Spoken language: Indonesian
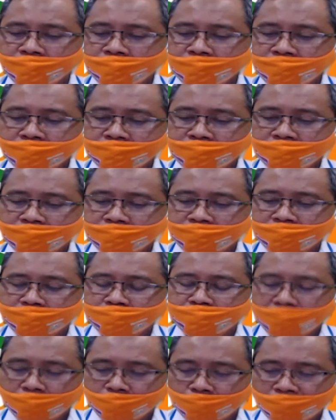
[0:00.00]
eh,
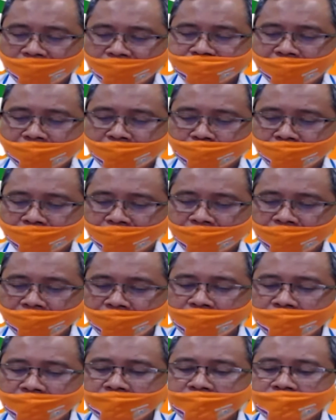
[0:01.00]
mengelola sampah,